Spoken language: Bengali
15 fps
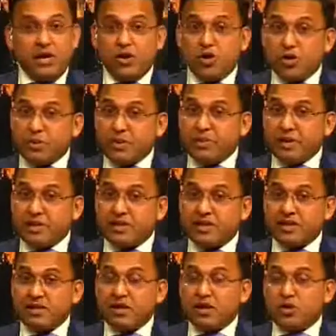রবিবার দিন
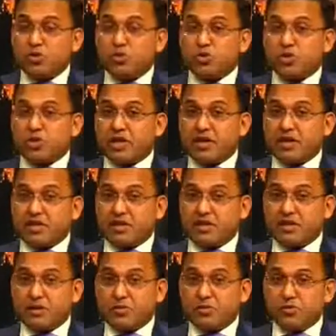দুটো থেকে
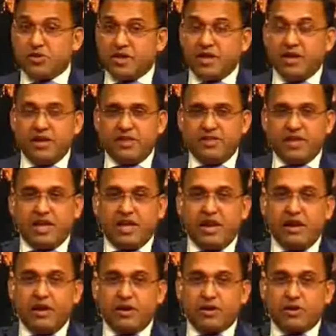তিনটার মধ্যে দেখি
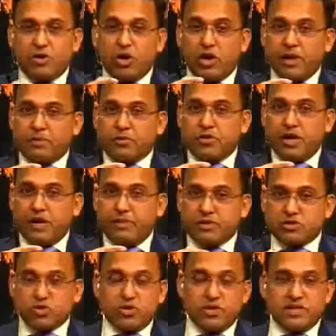কলার বোধহয় আবার
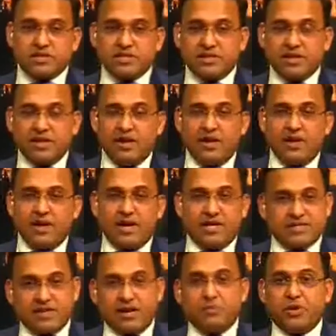চলে আসছেন
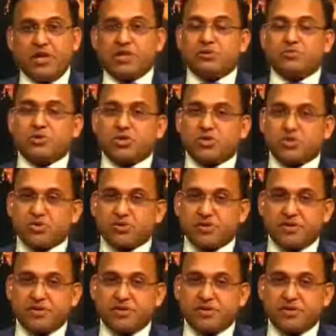আসসালামু আলাইকুম দর্শক